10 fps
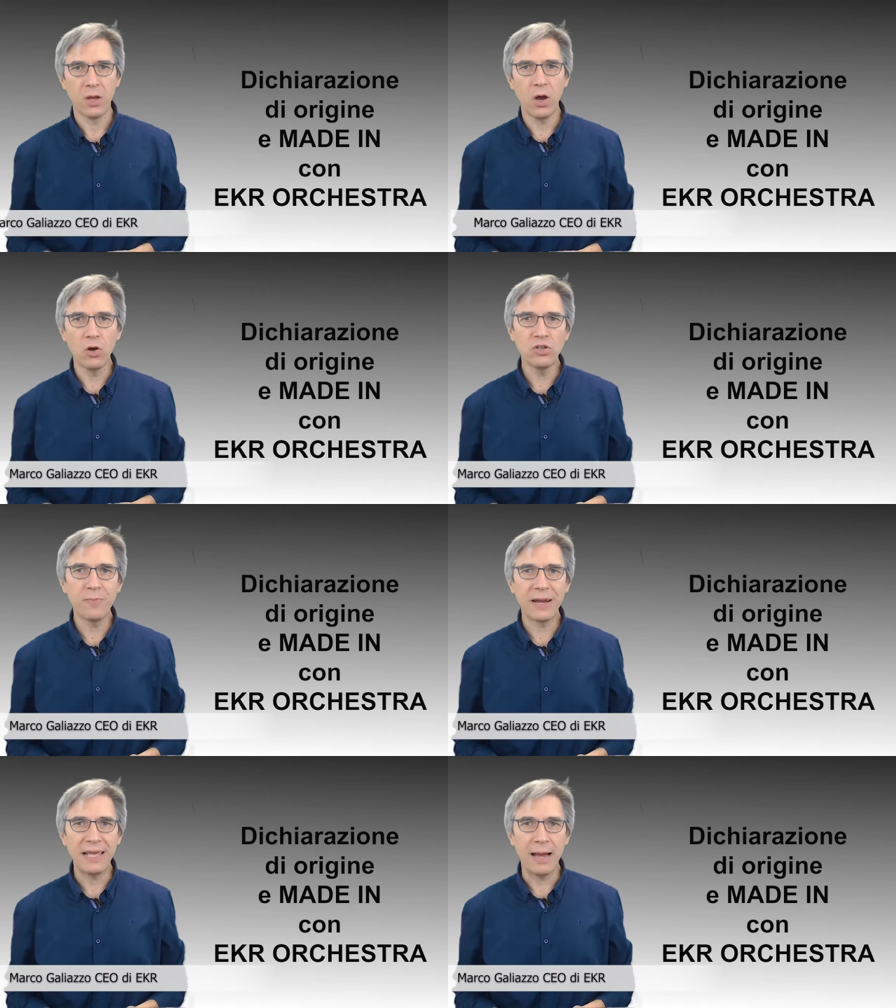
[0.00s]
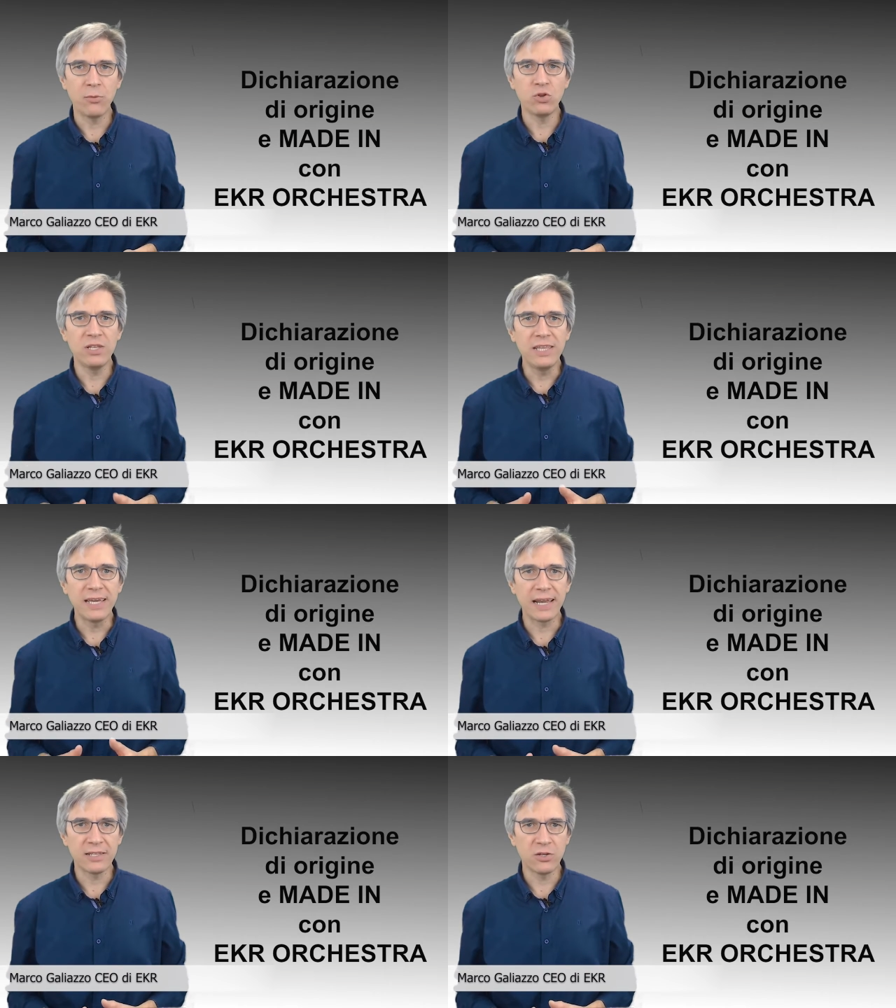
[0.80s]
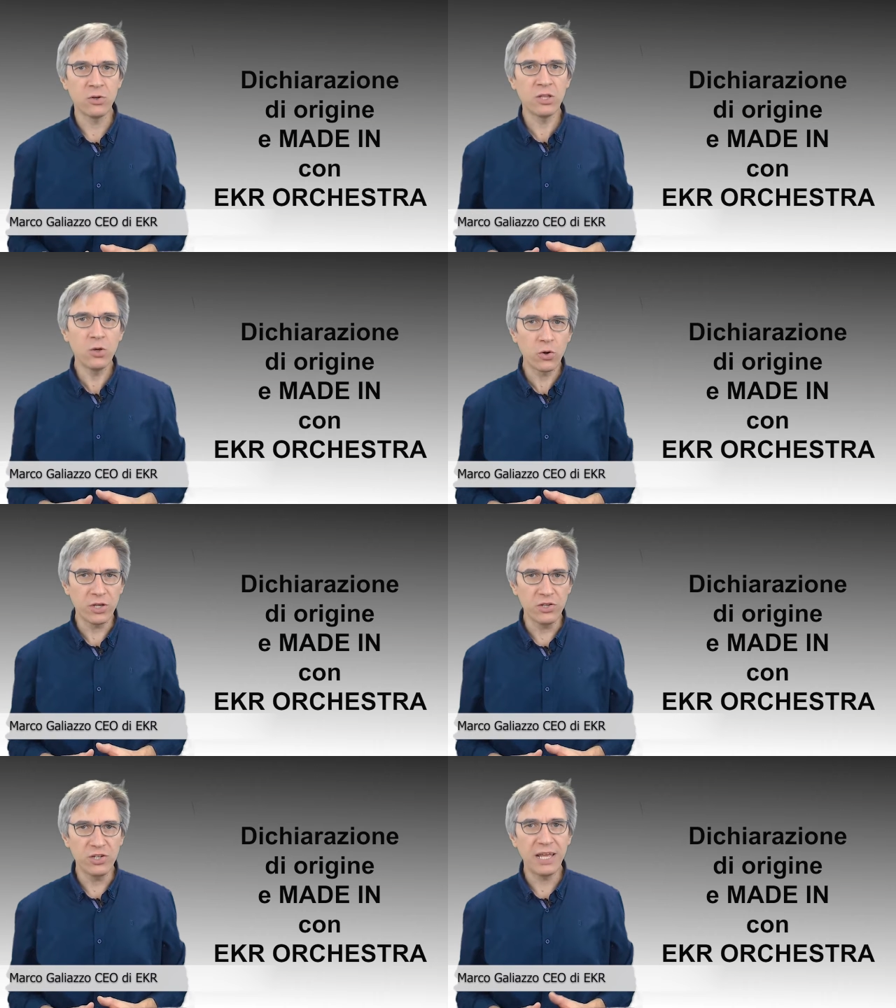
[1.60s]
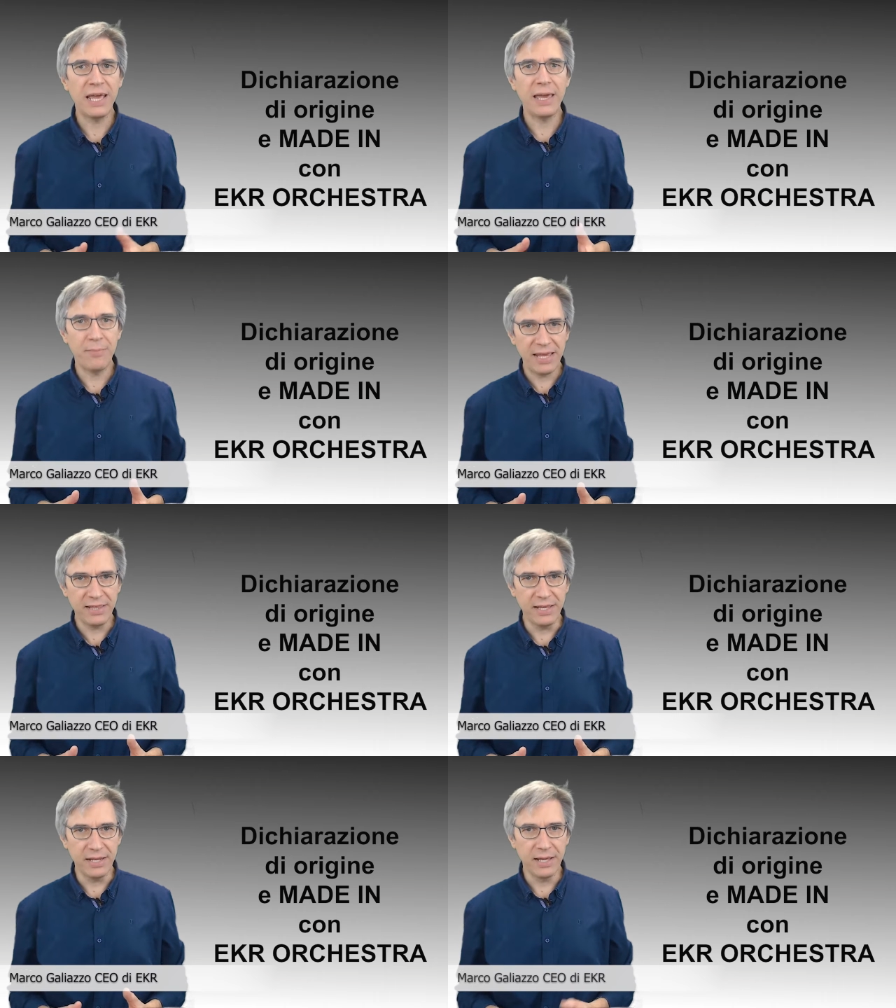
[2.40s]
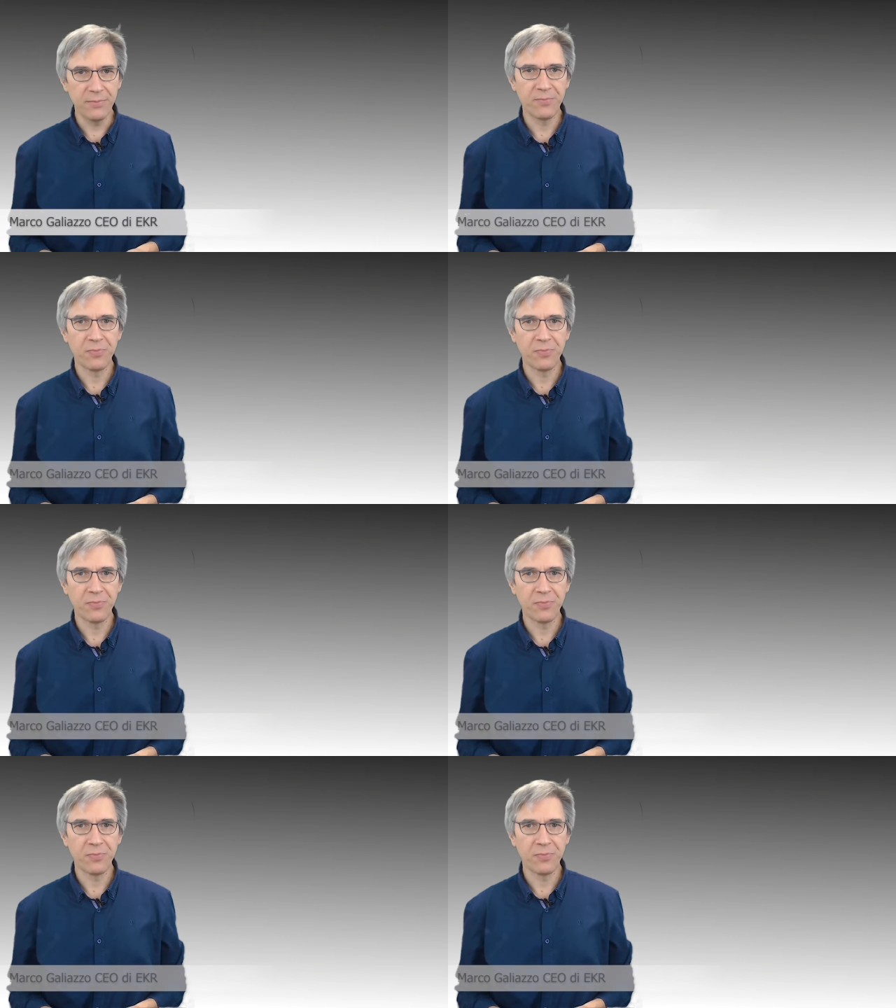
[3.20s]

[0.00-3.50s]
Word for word: Oggi parliamo di dichiarazioni di origine e made in.